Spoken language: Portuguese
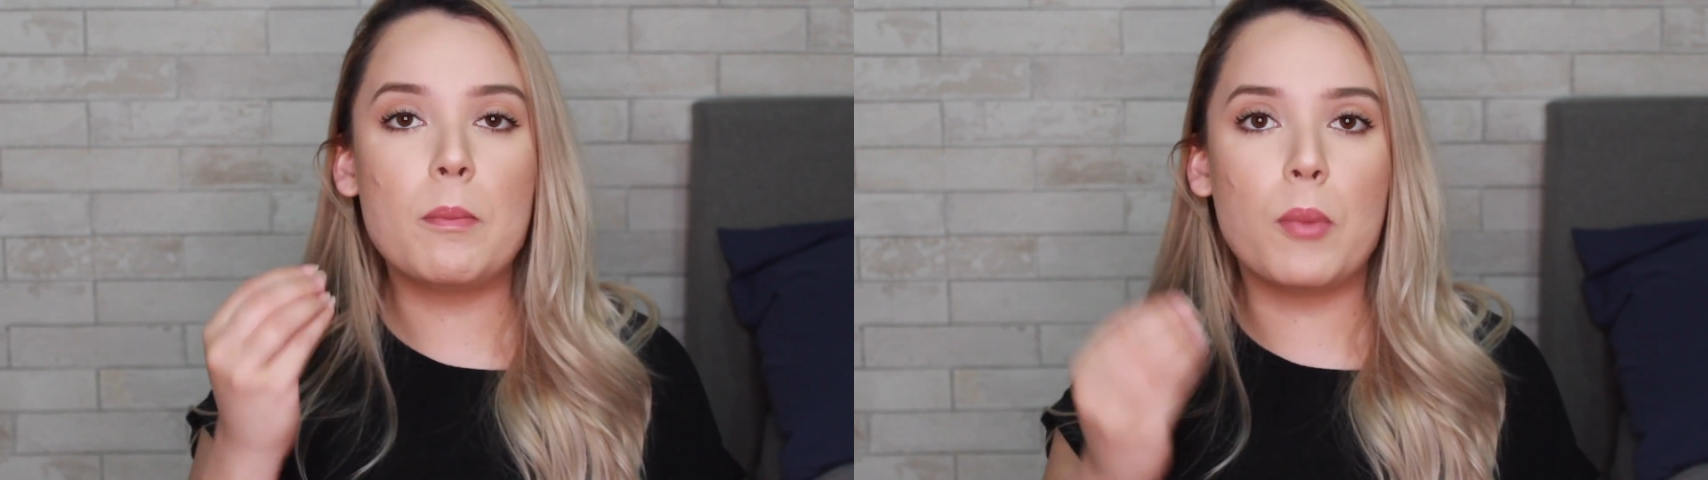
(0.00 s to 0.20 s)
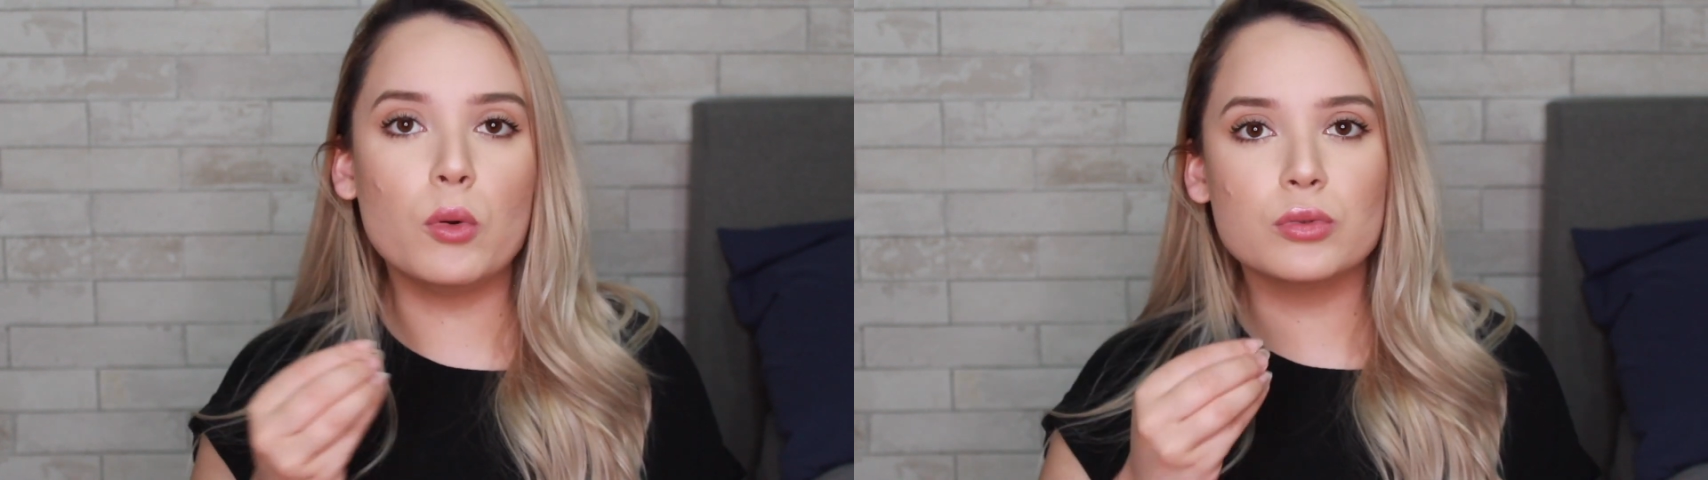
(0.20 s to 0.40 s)

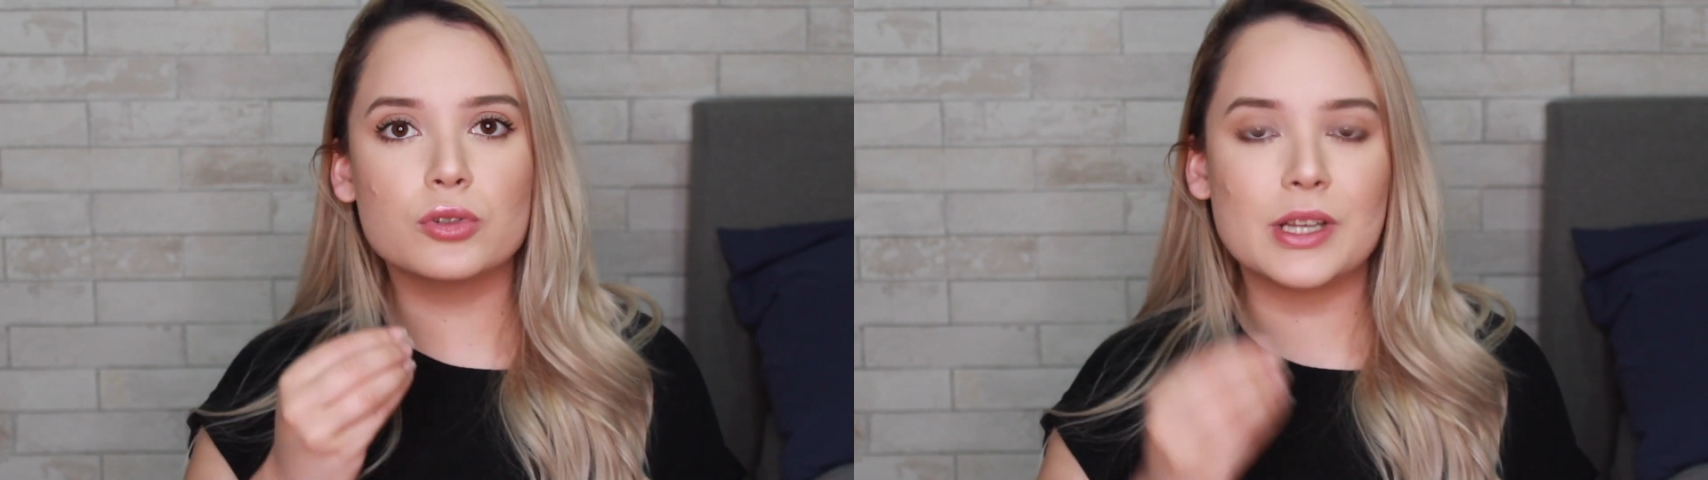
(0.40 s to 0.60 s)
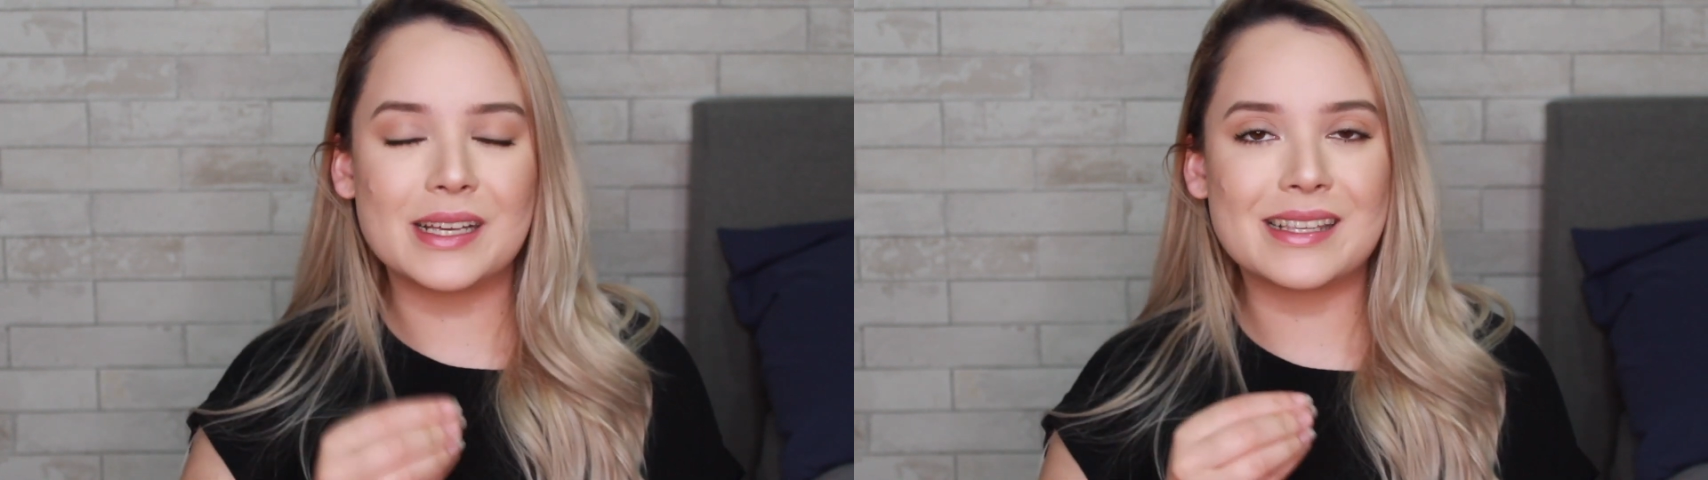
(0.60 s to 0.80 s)

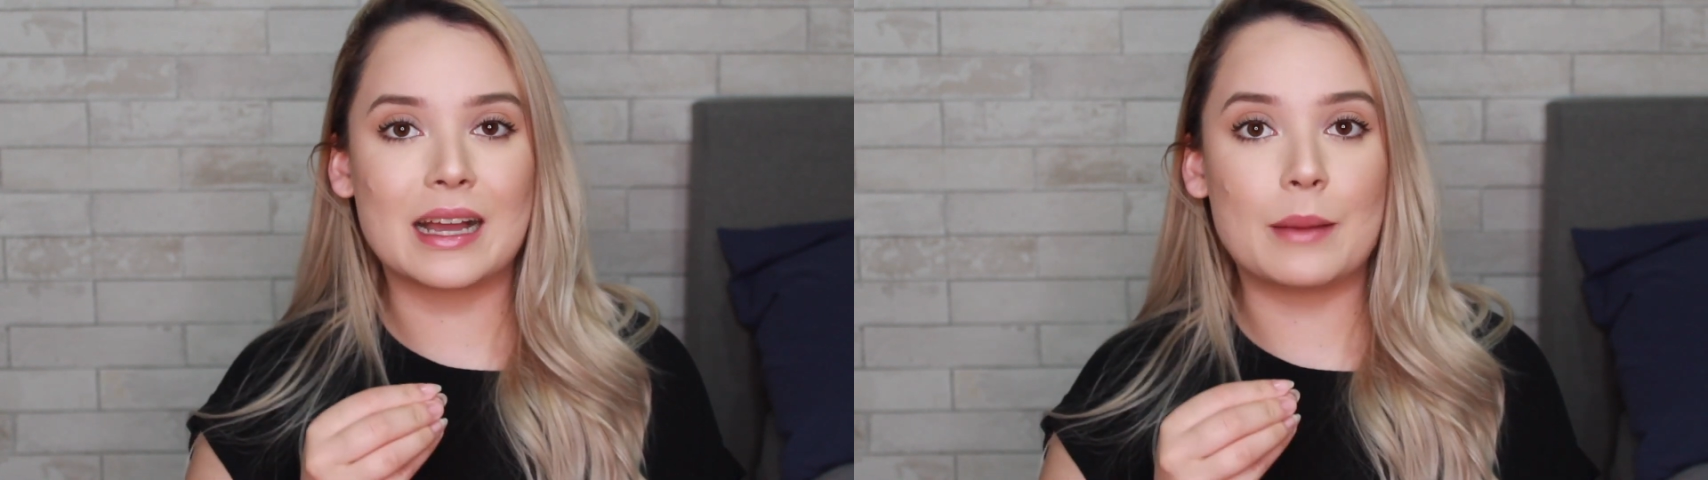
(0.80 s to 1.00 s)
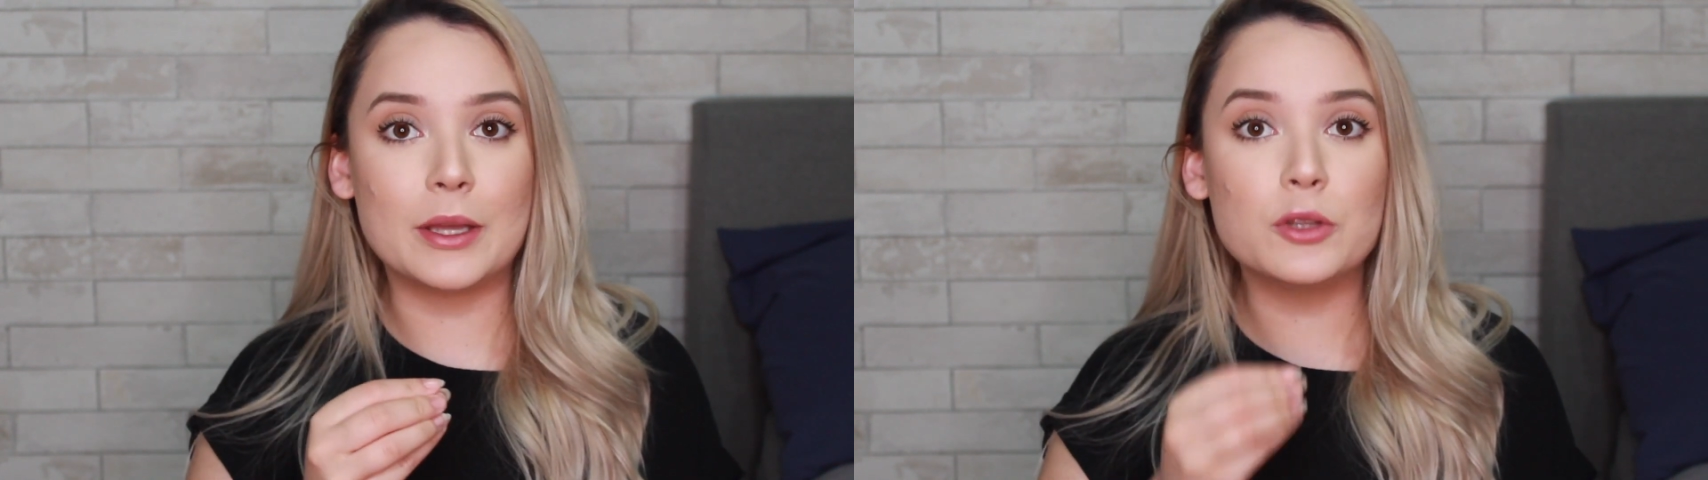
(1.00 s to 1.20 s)
pontos de
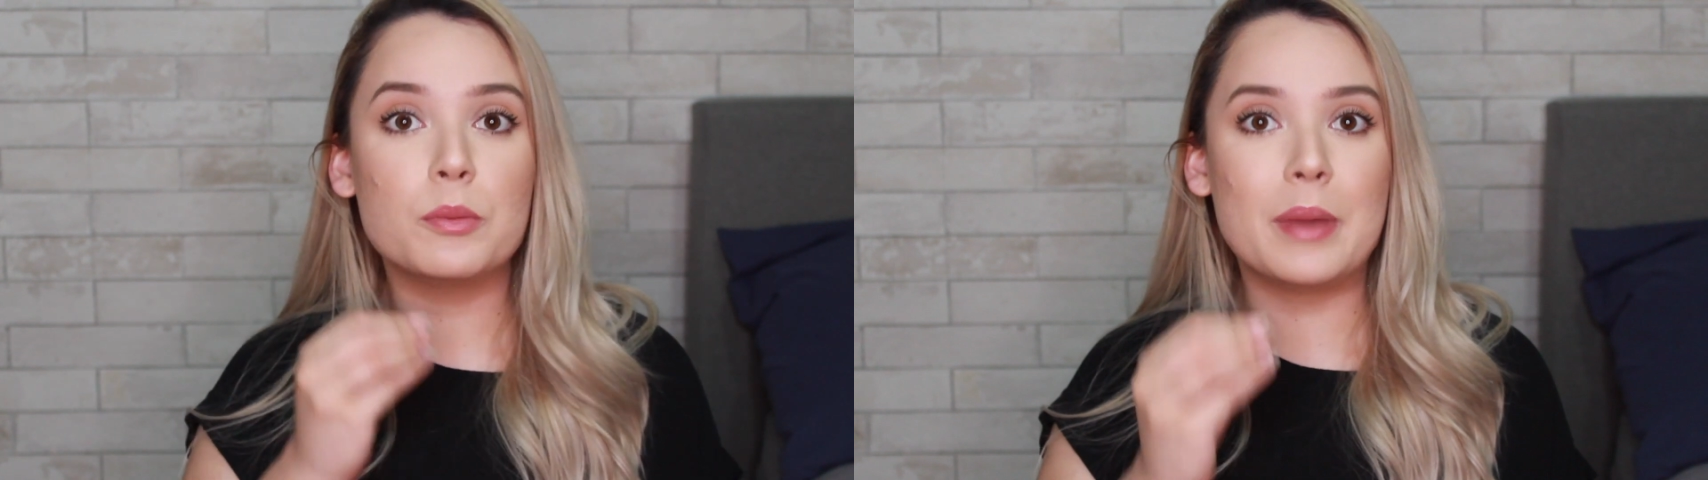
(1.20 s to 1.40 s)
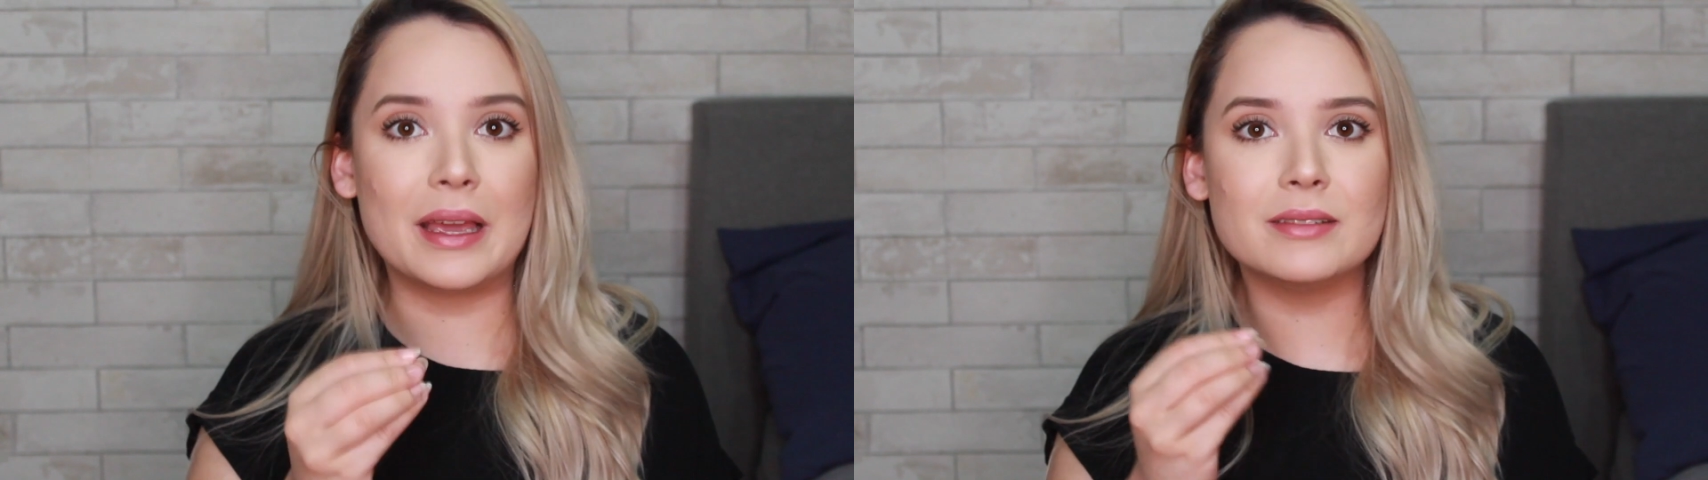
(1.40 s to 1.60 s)
ressecamento
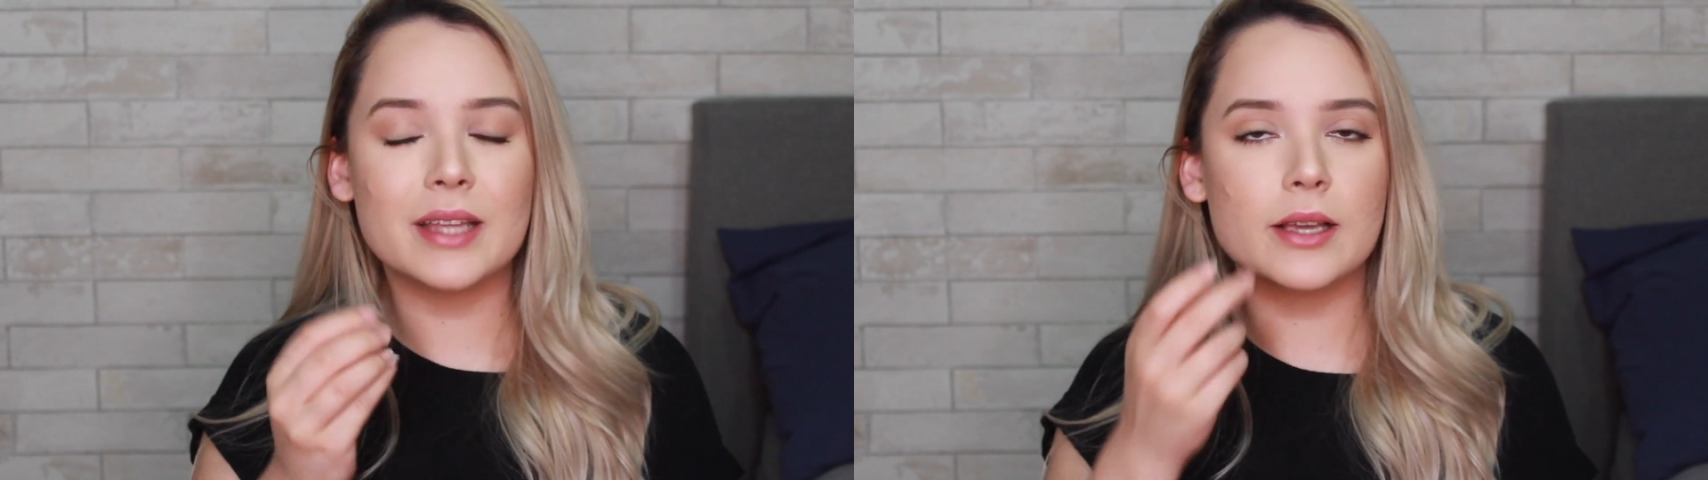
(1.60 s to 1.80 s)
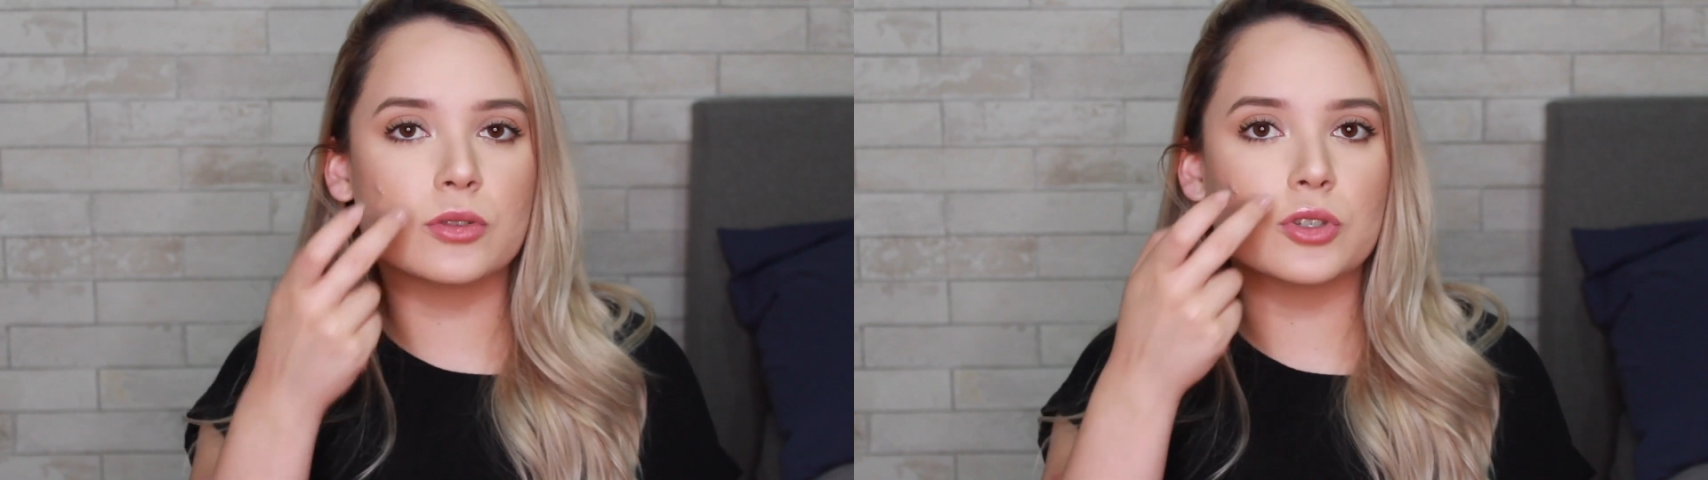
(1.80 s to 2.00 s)
bem
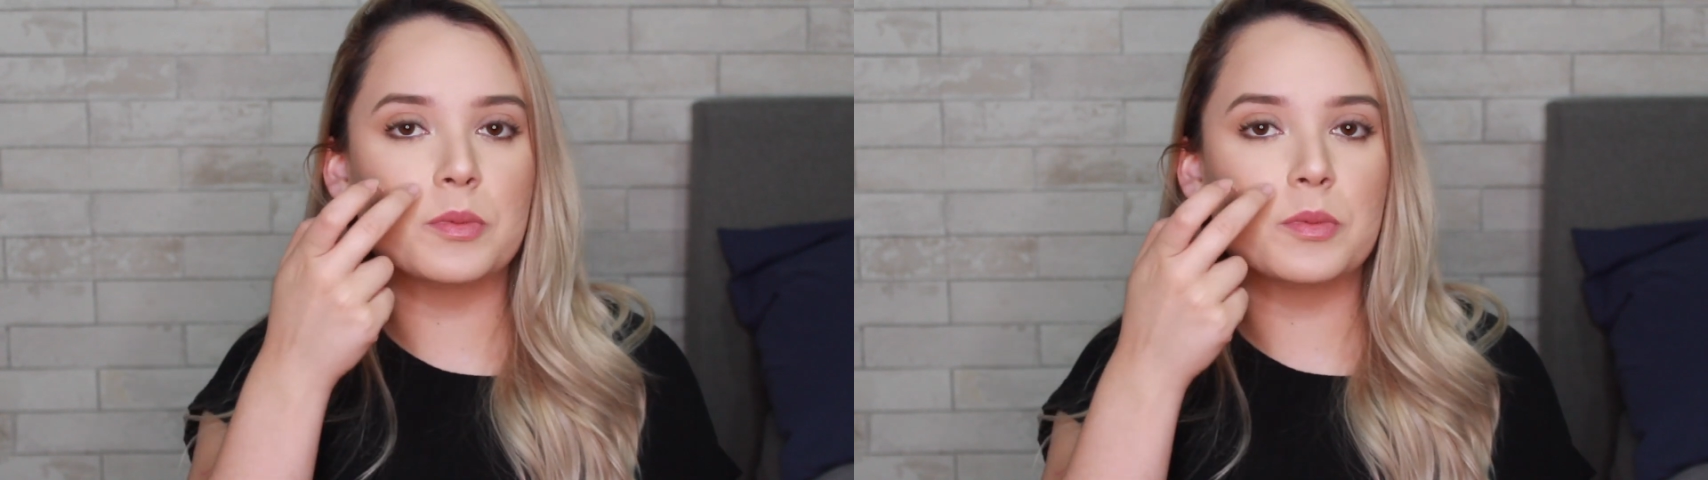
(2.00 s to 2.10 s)
intensos,